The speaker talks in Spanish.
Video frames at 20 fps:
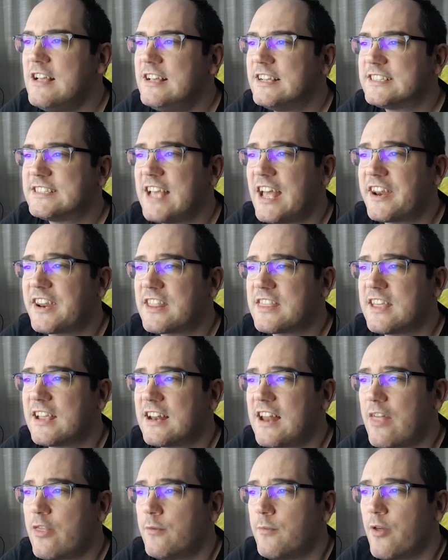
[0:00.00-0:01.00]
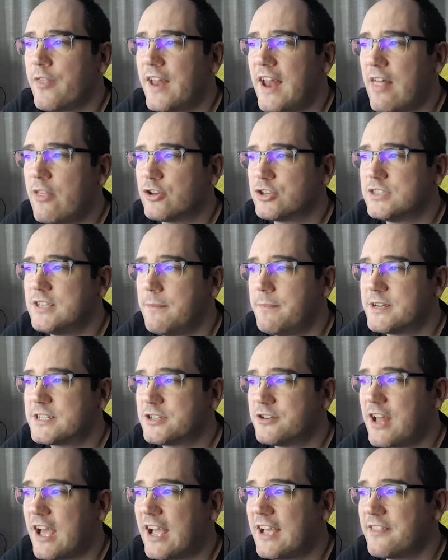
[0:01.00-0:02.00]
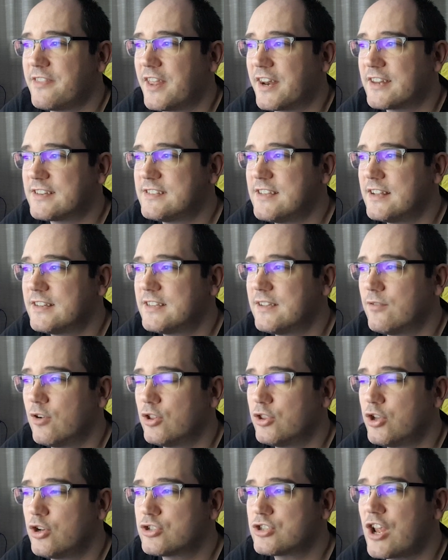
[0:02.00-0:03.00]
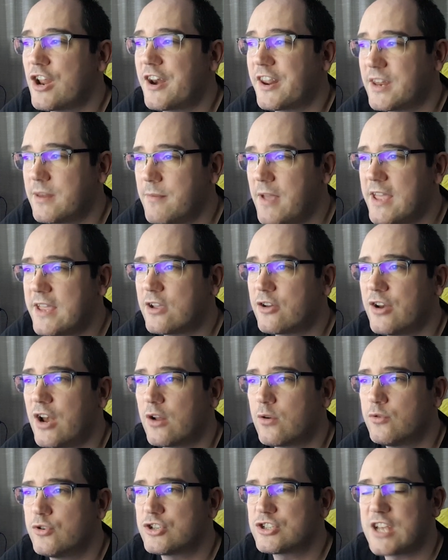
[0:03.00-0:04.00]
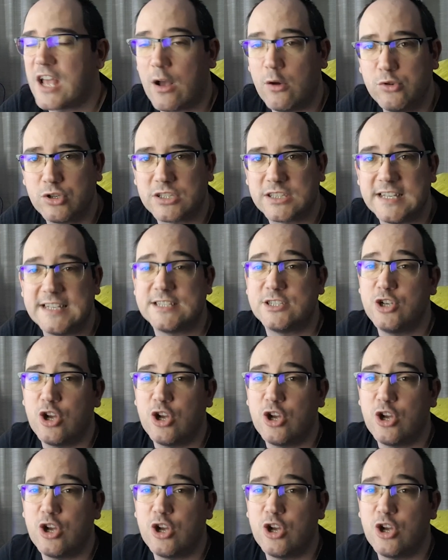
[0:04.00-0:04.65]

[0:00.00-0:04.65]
Se han reciclado modelados de personajes de Resident Evil 2 Remake con algunos ajustes.